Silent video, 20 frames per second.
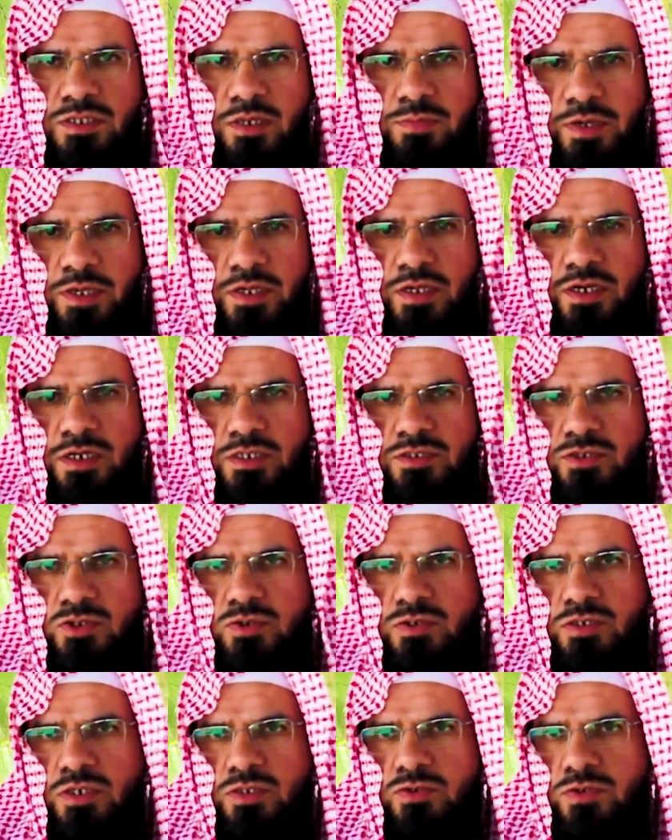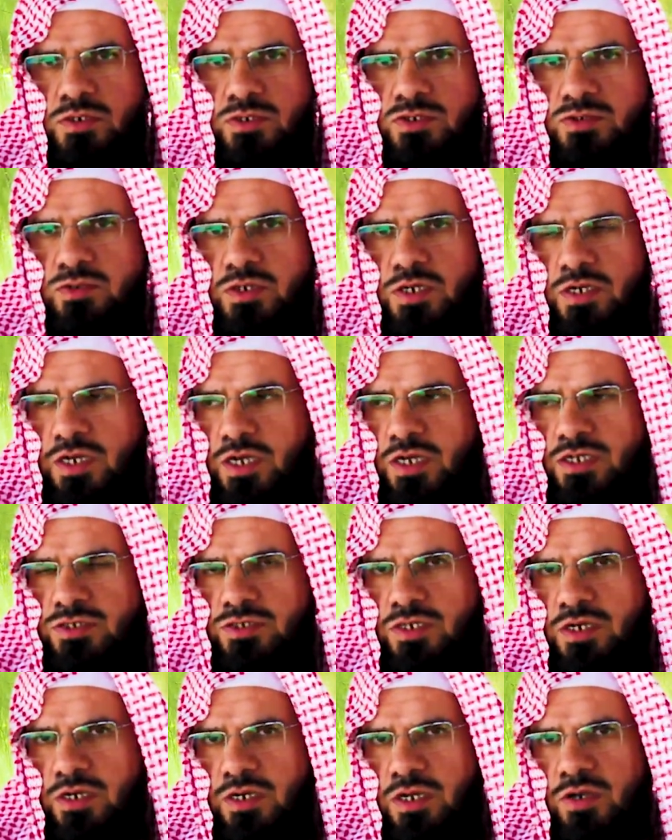تبينت سنة رسول الله
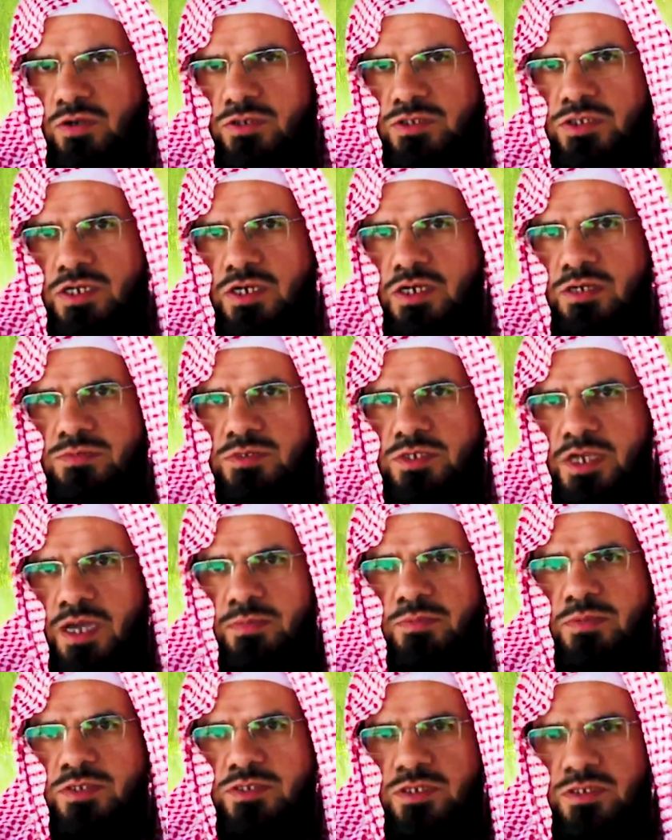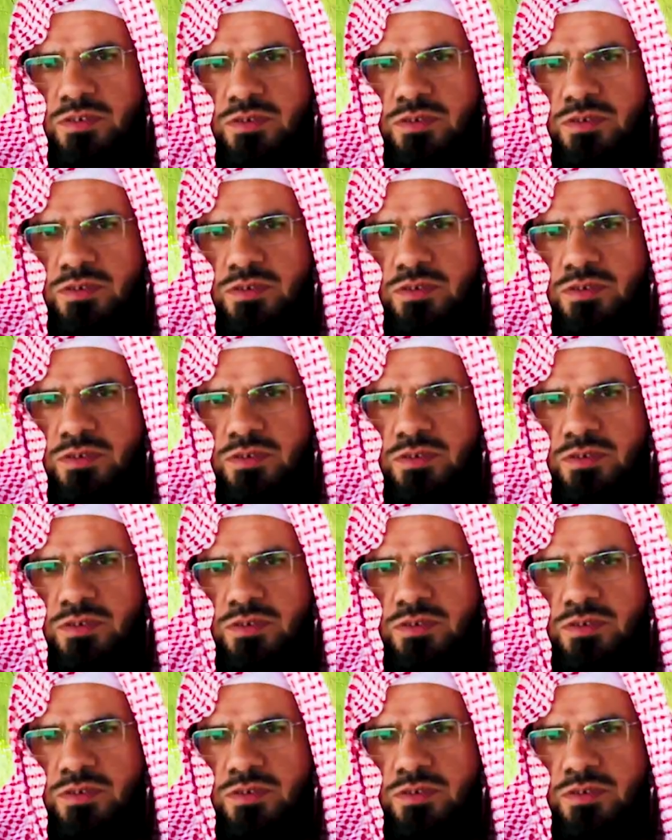صلى الله عليه وسلم تامة